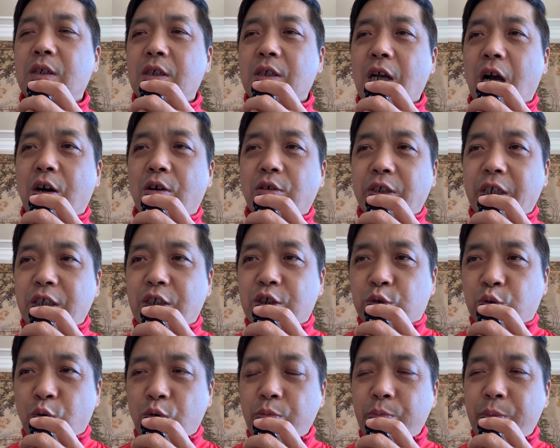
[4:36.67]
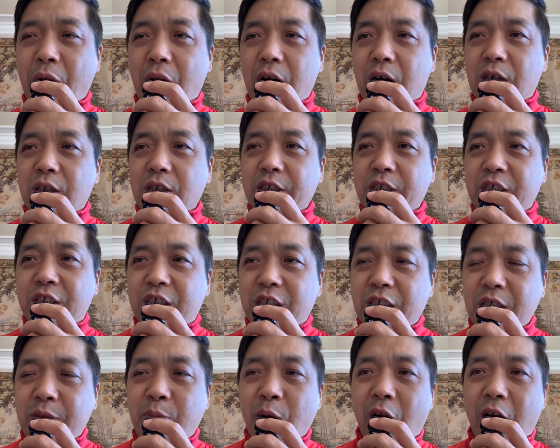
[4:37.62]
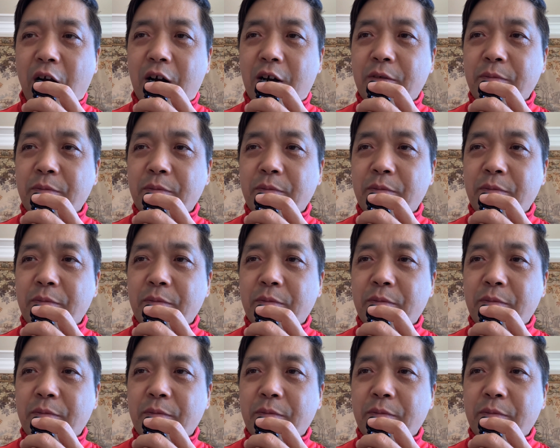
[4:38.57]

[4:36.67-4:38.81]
然后这是东边、西边，